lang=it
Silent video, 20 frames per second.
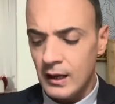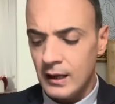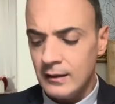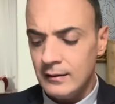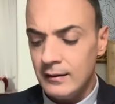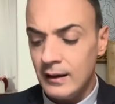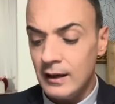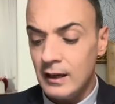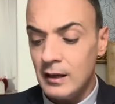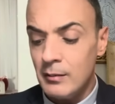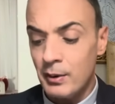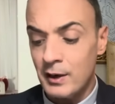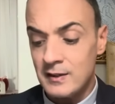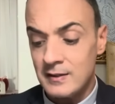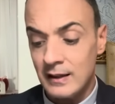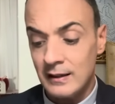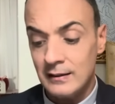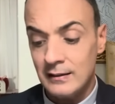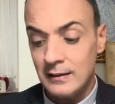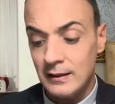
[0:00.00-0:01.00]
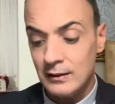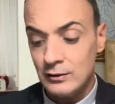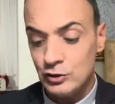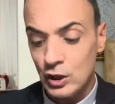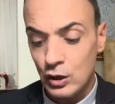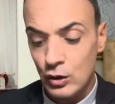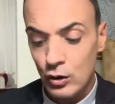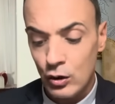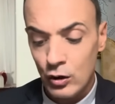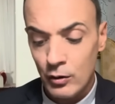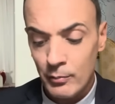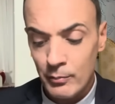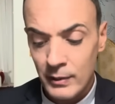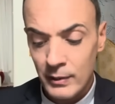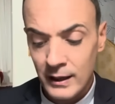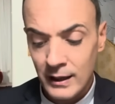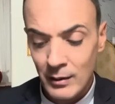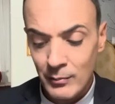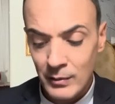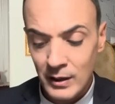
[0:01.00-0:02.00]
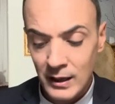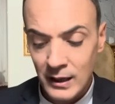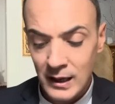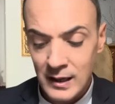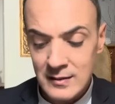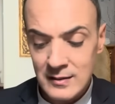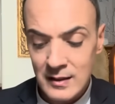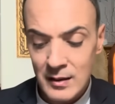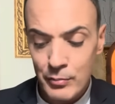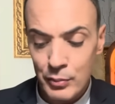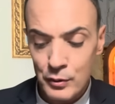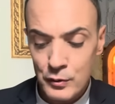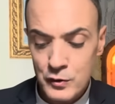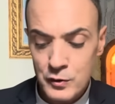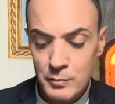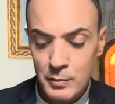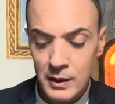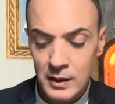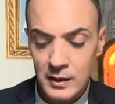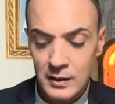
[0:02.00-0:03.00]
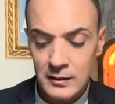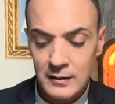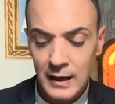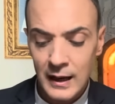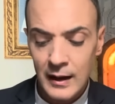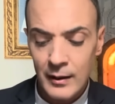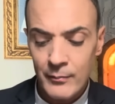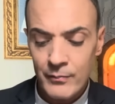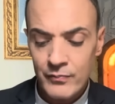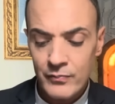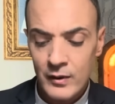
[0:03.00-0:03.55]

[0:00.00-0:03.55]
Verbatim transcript: Tieni presente Giacobbe che mi chiese prosperità,